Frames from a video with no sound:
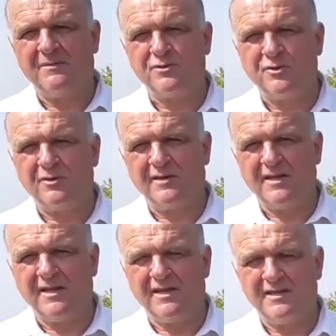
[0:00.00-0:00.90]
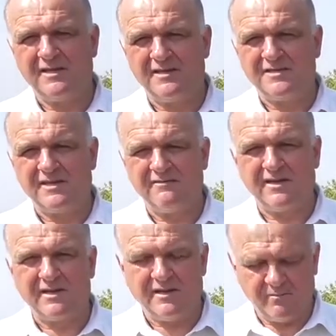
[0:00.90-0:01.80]
для пчелы, для
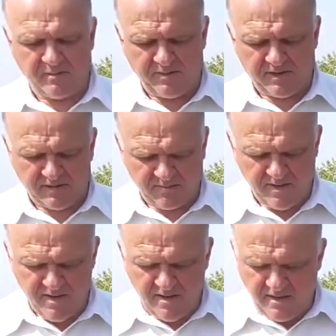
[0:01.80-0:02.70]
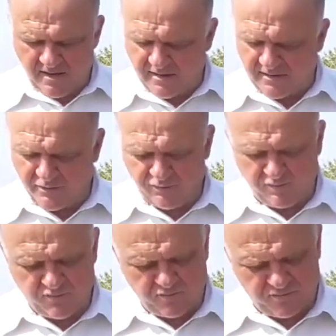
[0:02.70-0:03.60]
человека препаратами. Я
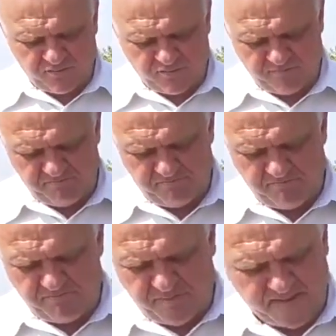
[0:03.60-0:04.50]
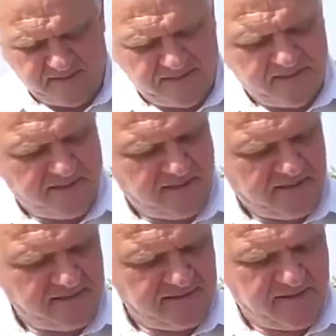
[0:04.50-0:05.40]
хочу показать один
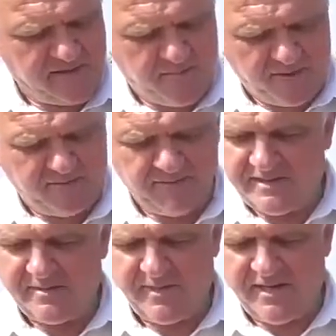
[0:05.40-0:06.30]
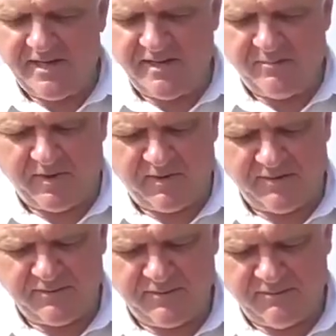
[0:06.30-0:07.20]
из этих аппаратов, самодельный
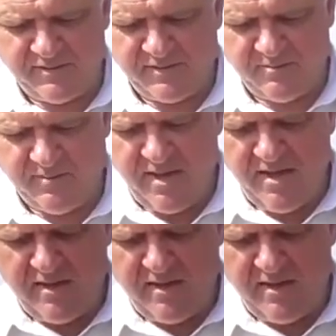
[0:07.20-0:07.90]
аппарат, с удовольствием